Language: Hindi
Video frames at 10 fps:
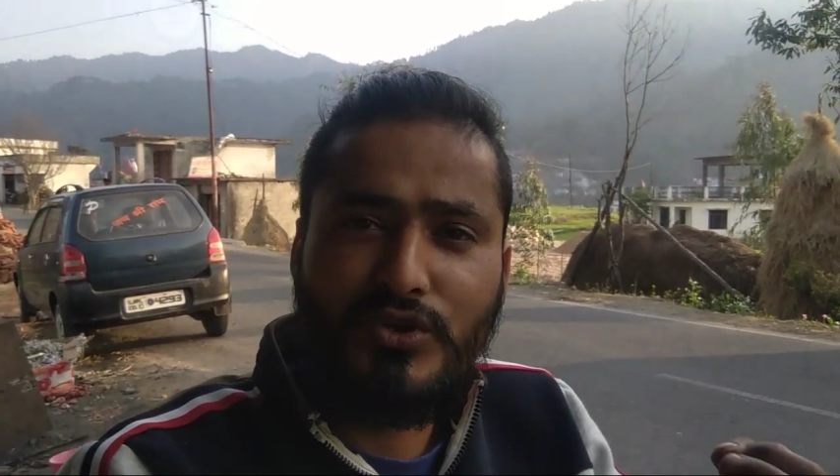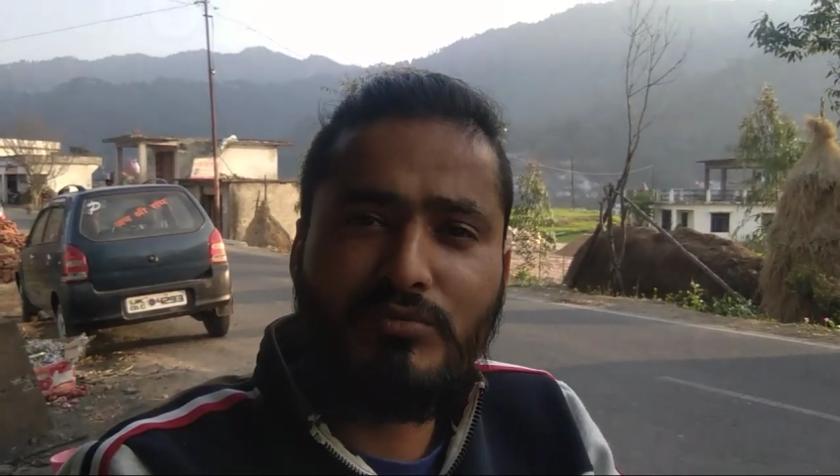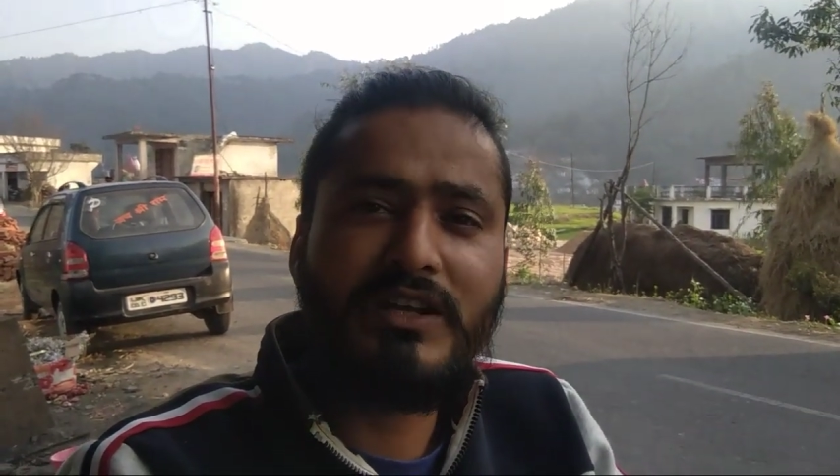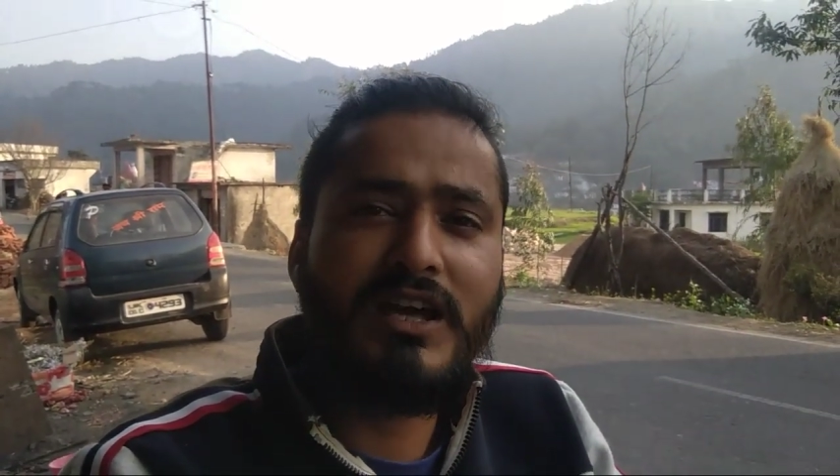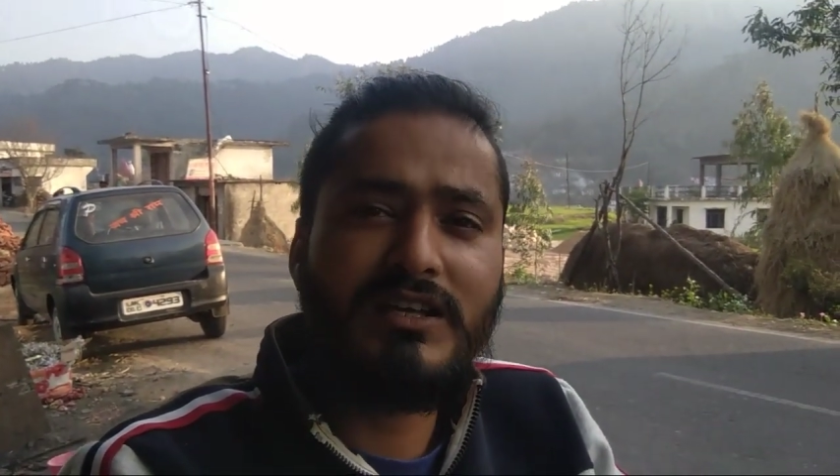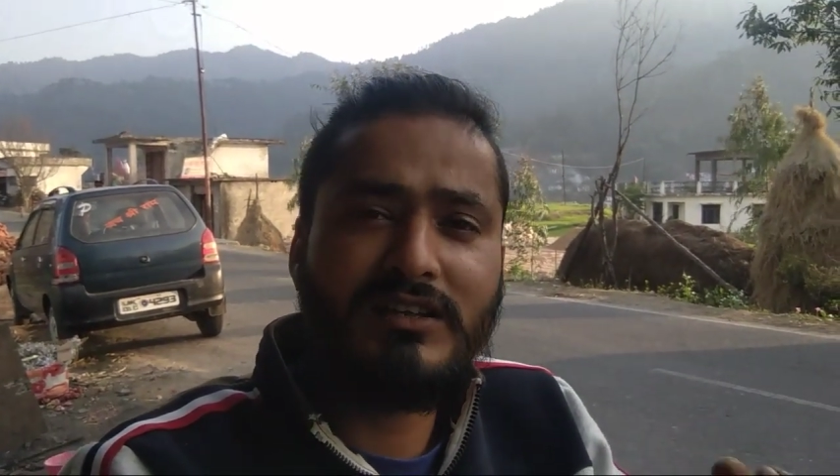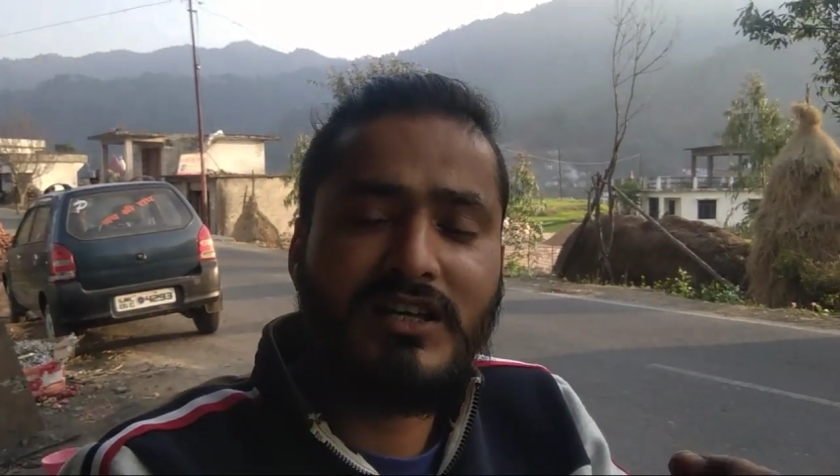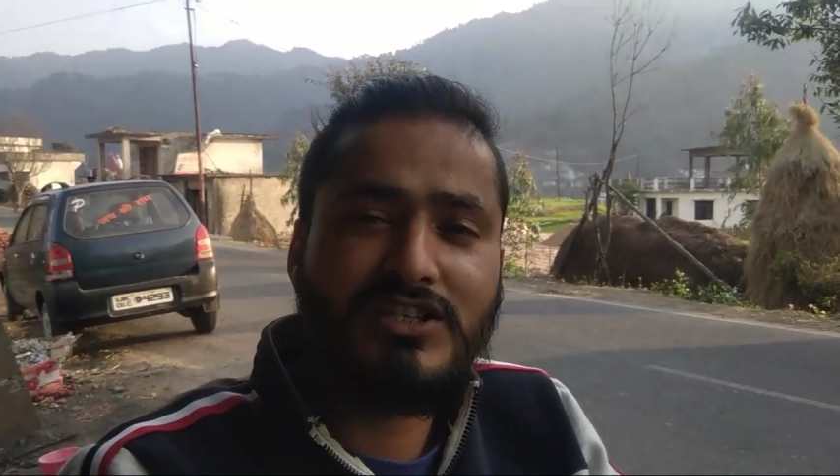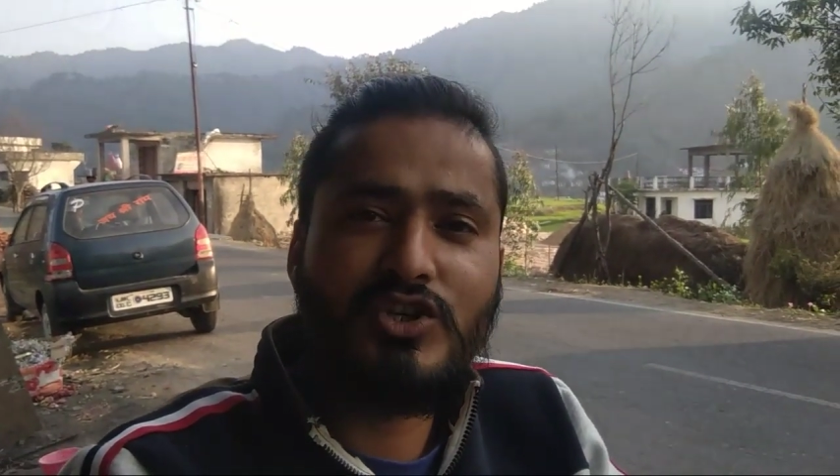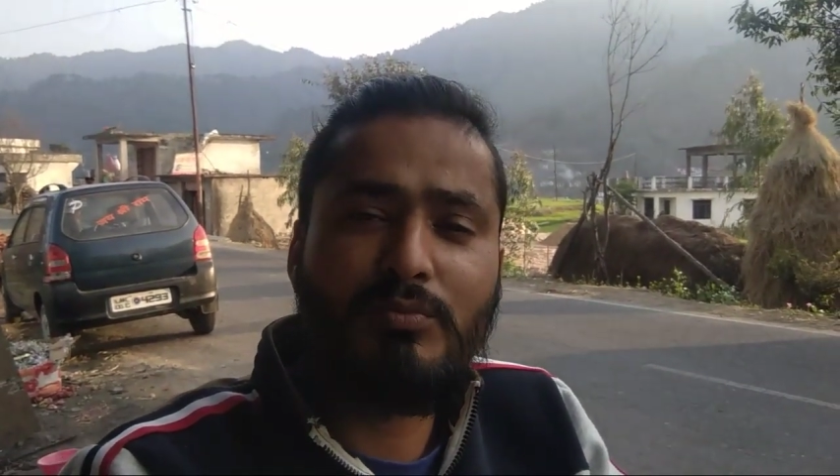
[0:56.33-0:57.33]
क्यों मनाया जाता
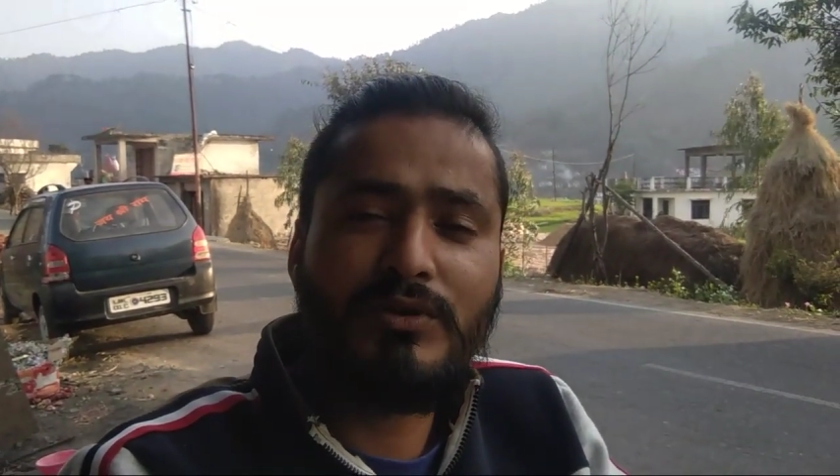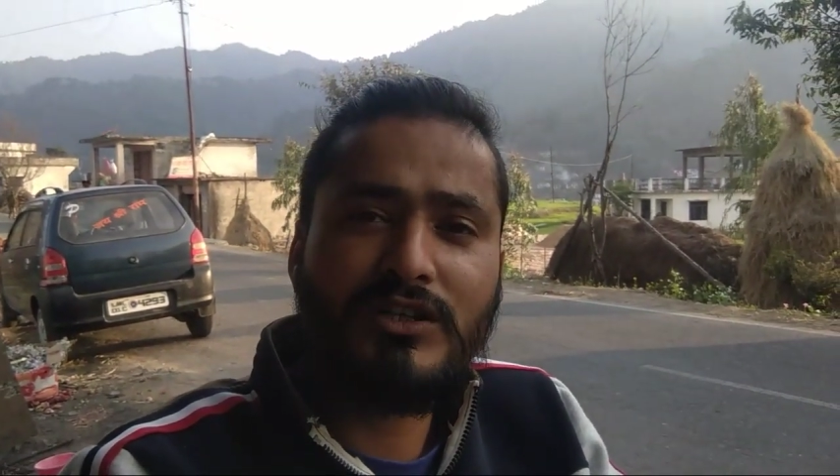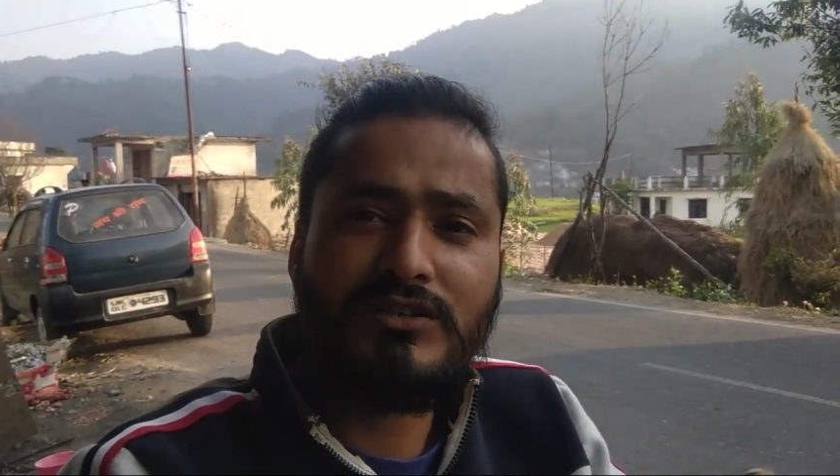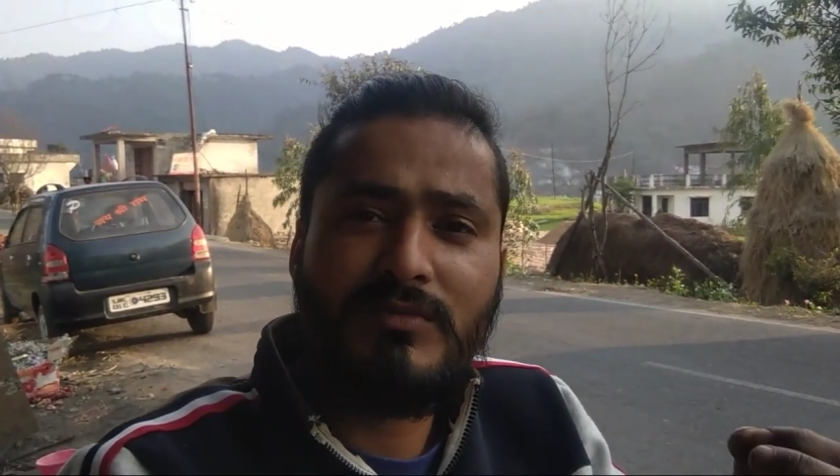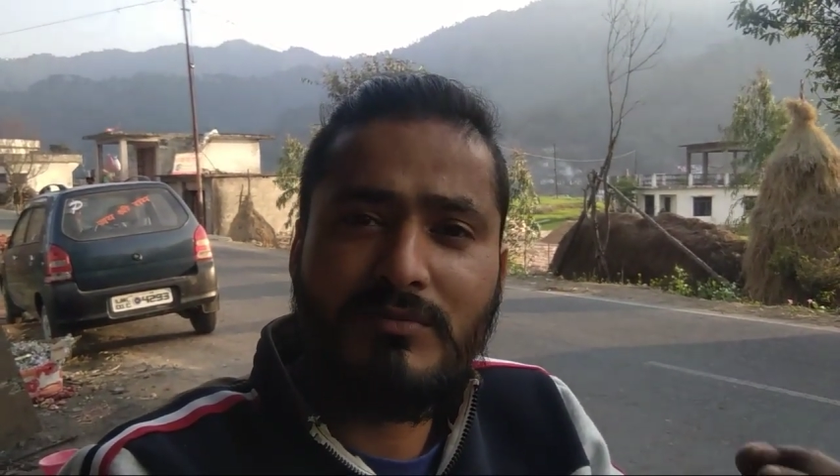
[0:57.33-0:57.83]
है इसके उपलक्ष्य में